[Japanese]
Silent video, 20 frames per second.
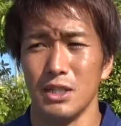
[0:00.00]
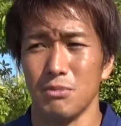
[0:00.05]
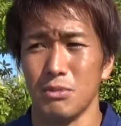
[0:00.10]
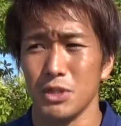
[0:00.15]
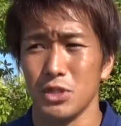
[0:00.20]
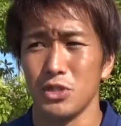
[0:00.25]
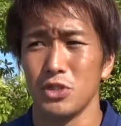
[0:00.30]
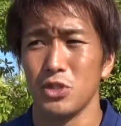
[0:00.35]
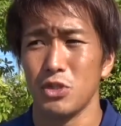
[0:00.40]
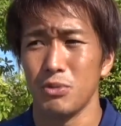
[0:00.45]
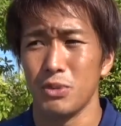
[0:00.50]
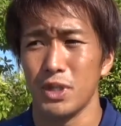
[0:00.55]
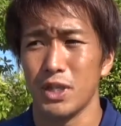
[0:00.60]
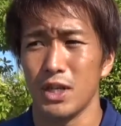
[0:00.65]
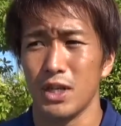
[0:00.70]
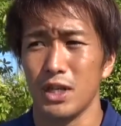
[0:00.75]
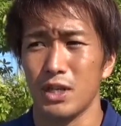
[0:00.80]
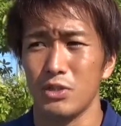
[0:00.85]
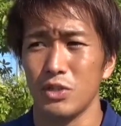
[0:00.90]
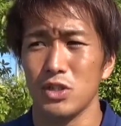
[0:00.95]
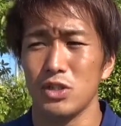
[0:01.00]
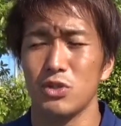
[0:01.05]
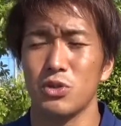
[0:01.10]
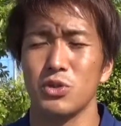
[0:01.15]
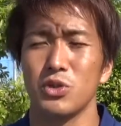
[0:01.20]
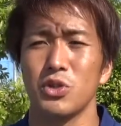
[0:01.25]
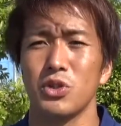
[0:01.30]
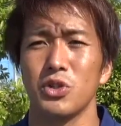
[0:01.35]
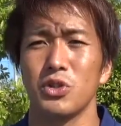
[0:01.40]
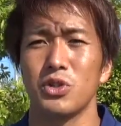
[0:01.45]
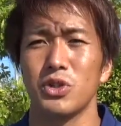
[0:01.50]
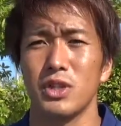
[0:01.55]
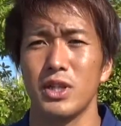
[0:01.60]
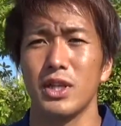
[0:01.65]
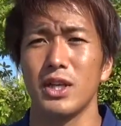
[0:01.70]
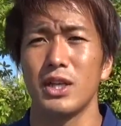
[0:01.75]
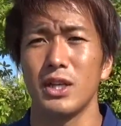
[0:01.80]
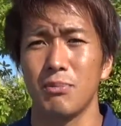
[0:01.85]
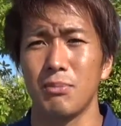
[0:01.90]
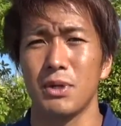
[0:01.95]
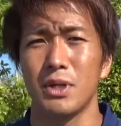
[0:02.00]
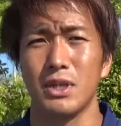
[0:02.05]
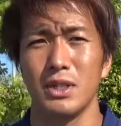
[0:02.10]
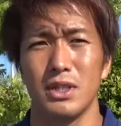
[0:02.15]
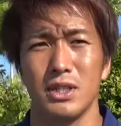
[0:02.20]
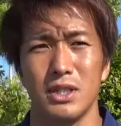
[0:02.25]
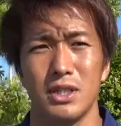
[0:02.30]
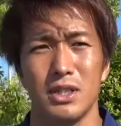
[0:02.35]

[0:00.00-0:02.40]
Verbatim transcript: 水曜日、結果を出すことによって、やっぱ